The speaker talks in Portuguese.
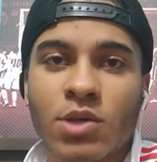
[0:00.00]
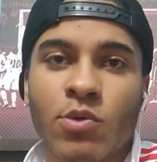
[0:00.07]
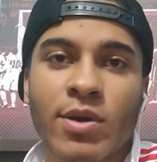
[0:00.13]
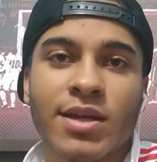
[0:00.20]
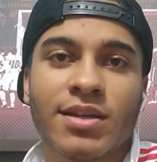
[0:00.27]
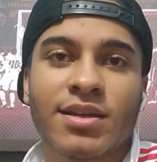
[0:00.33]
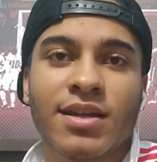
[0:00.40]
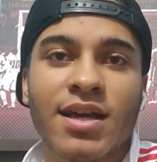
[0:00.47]
e o
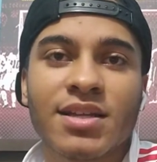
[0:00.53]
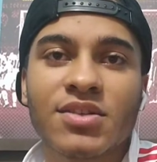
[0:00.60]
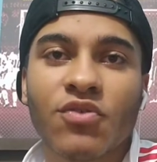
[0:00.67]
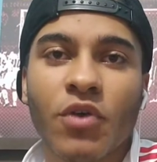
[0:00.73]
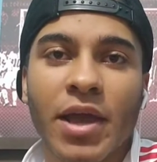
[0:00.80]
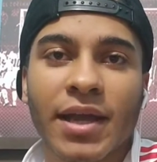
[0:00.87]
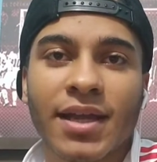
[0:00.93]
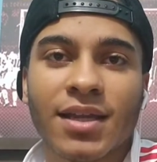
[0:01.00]
Hernandes
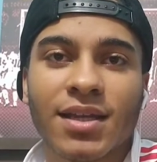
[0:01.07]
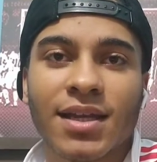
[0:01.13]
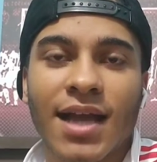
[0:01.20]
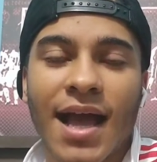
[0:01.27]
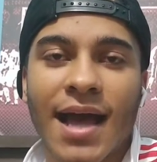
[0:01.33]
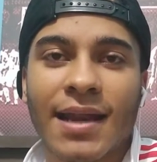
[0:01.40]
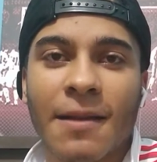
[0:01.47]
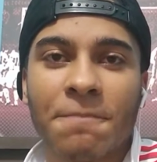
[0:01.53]
foi aquele
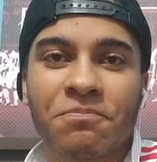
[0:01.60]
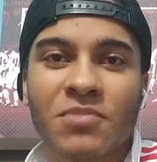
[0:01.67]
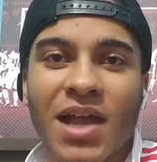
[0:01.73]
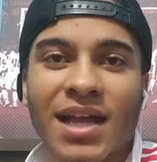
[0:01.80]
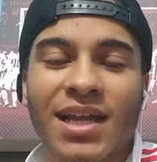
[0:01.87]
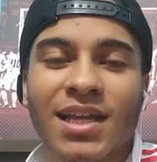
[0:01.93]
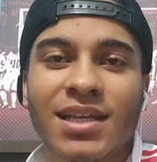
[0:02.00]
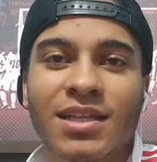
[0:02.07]
cara,
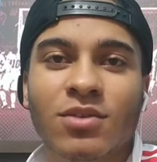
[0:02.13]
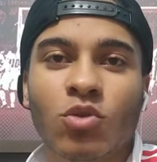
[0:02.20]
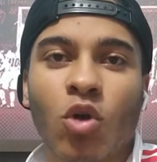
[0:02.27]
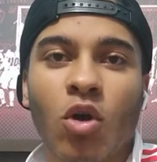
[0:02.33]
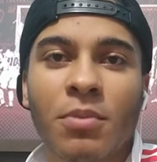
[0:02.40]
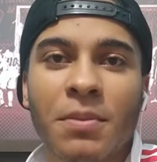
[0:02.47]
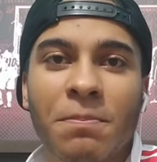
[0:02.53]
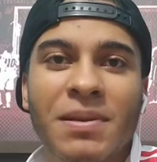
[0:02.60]
aquele
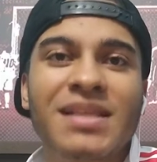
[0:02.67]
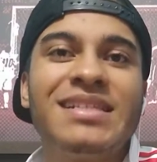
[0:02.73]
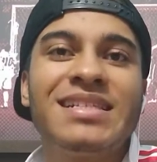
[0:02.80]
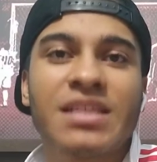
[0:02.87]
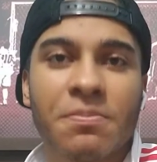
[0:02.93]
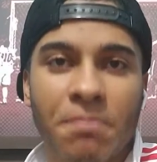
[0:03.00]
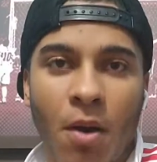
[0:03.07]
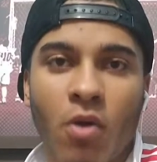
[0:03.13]
nome
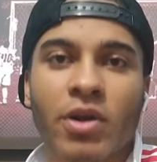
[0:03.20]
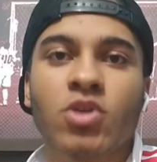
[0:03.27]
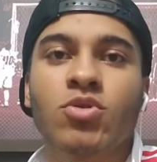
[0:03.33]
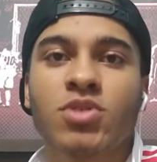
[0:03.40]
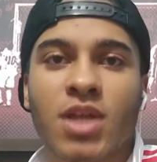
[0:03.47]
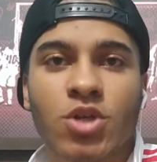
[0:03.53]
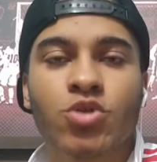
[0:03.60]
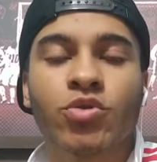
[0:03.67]
principal que
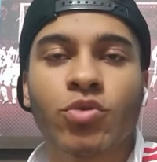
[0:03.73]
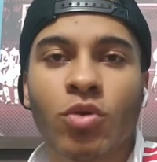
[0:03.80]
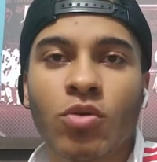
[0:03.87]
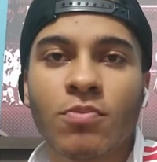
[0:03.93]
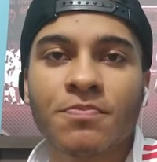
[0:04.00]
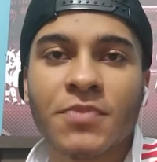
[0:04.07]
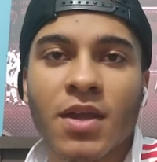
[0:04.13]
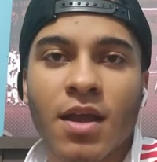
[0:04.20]
nos
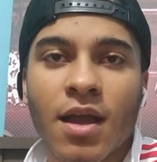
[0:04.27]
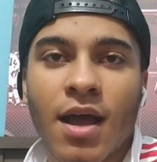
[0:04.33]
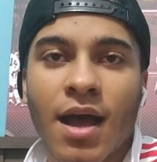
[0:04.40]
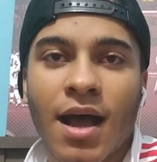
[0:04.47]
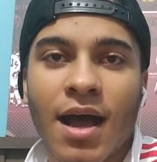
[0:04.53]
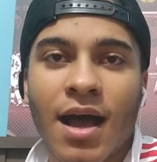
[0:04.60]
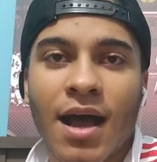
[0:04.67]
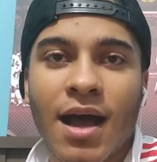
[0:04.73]
ajudou
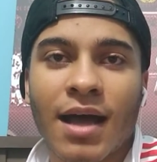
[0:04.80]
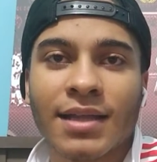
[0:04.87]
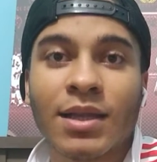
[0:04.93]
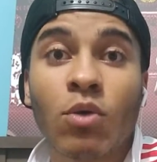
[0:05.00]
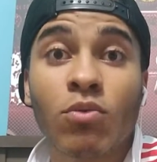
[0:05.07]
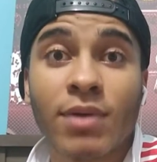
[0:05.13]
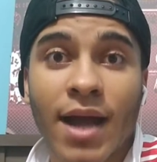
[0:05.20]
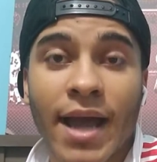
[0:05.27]
a
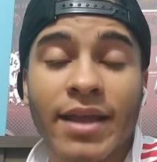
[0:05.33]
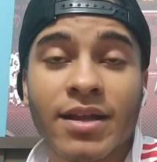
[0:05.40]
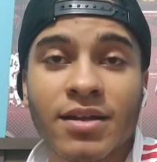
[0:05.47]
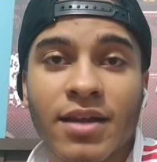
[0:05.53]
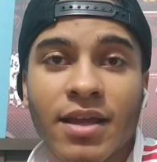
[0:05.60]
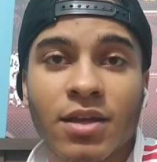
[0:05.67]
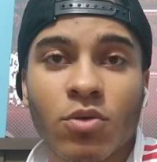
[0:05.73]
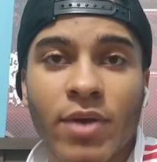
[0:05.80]
não cair,
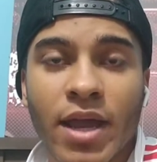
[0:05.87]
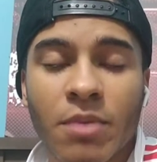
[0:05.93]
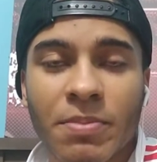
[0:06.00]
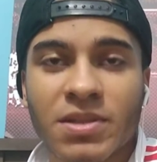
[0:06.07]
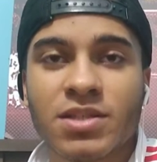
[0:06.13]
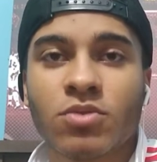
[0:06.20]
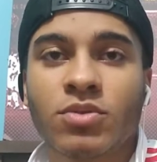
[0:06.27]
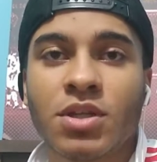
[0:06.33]
né? Não cair
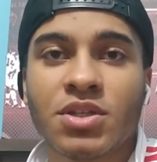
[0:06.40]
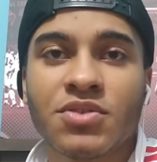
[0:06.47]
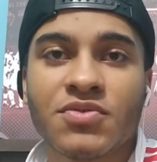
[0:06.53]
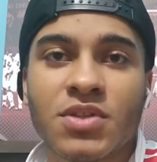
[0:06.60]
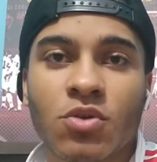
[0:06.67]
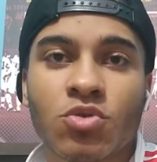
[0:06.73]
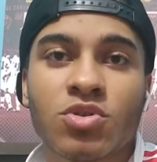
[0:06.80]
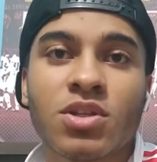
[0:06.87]
para a segunda
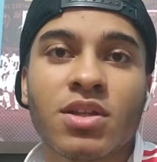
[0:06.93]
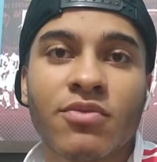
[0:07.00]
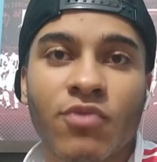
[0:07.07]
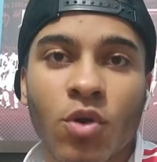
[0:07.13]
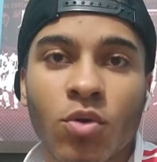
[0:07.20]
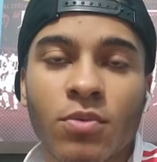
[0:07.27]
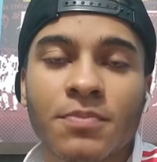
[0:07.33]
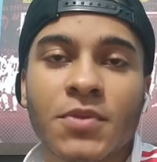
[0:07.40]
divisão, nos
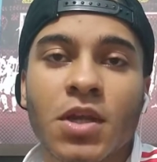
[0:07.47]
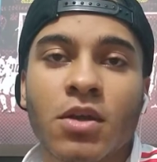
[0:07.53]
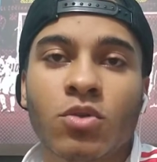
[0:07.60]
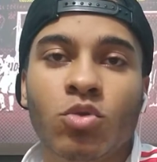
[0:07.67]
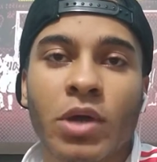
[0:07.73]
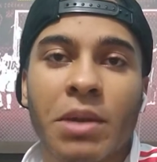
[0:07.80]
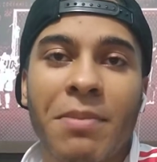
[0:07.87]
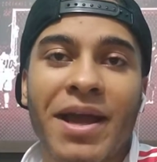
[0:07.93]
livrou
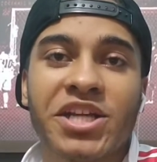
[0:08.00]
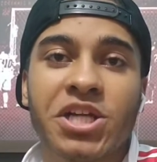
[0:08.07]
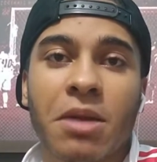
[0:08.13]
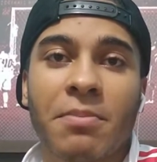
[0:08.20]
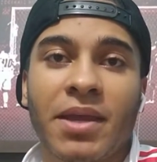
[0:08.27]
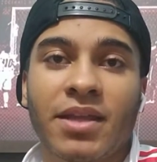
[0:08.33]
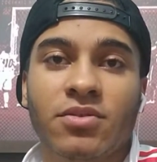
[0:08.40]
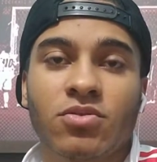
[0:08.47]
do
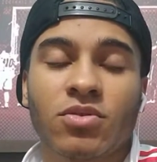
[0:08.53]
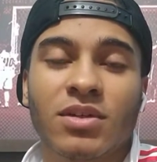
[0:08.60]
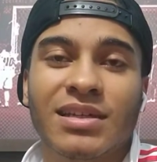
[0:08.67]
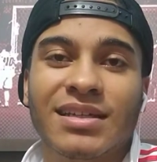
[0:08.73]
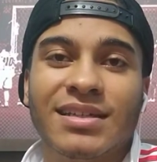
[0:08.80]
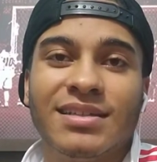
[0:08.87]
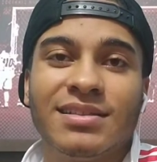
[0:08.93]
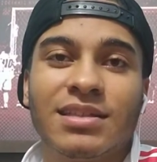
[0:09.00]
rebaixamento.
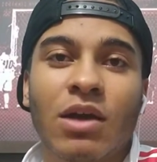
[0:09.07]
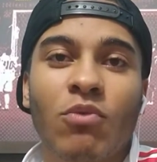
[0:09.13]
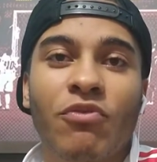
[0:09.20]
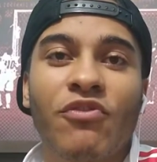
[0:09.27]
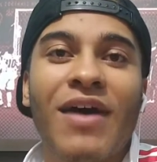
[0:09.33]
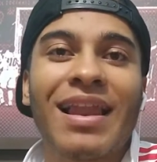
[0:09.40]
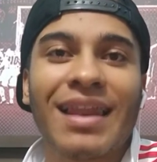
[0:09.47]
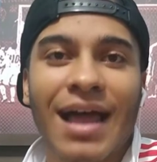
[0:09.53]
Então,
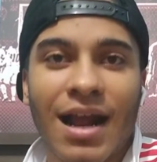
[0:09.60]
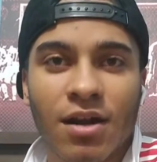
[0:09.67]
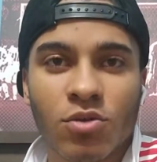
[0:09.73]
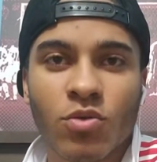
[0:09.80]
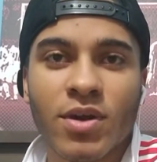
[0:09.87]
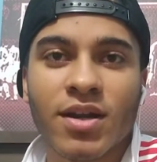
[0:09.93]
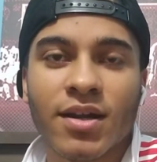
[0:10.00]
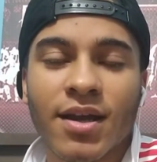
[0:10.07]
falar
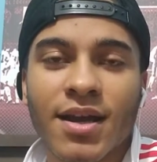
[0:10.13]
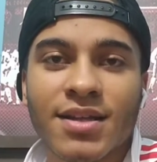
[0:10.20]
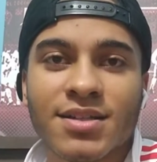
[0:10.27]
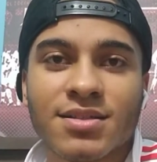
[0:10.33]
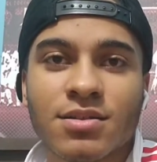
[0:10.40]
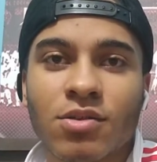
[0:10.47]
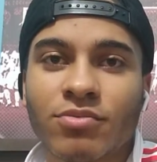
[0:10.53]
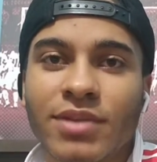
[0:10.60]
do
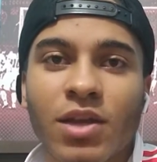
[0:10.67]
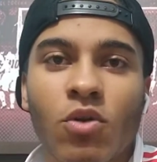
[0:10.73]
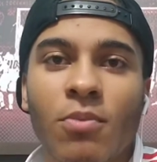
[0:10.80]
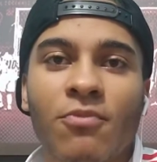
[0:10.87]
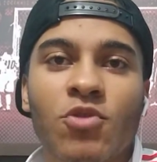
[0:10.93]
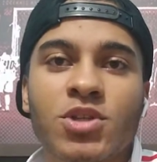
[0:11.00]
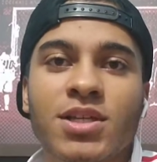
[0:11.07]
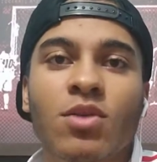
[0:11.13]
Hernandes não tem
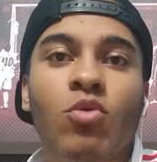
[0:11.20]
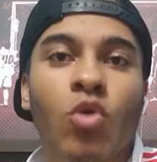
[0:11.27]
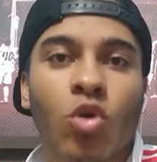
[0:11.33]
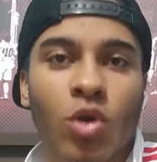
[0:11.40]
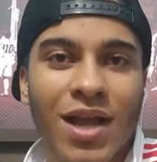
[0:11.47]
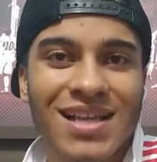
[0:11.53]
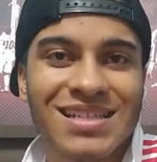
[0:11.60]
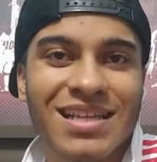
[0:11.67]
como você não
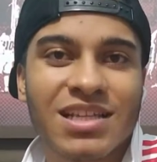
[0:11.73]
colocar